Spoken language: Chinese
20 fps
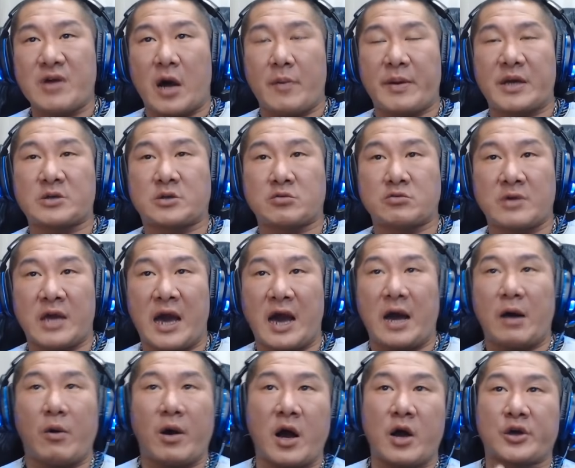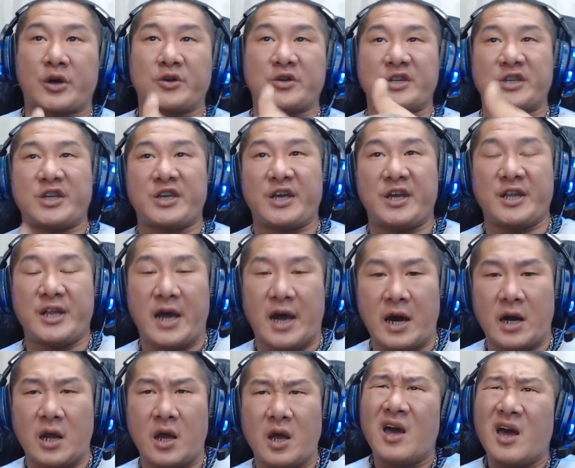老爸输赢，外口叫一囡
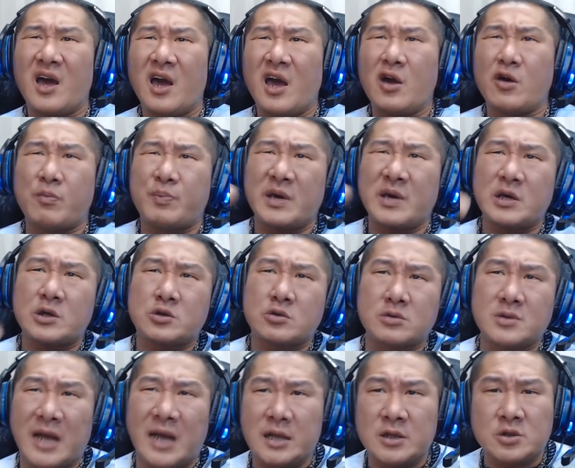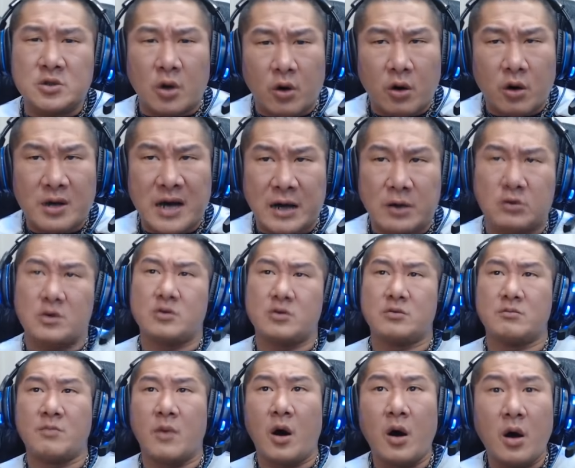仔咧，迄有比孙楠卓较过分
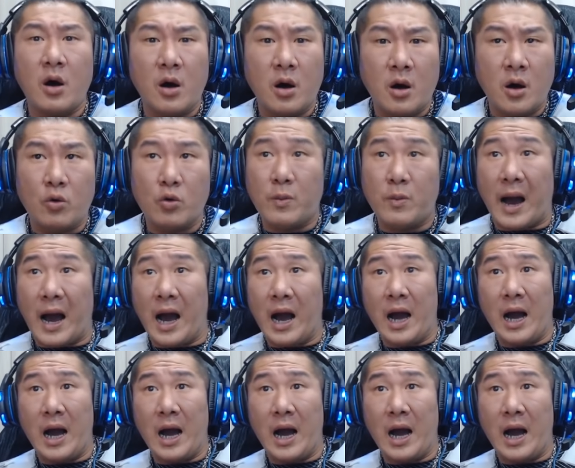无？有吧？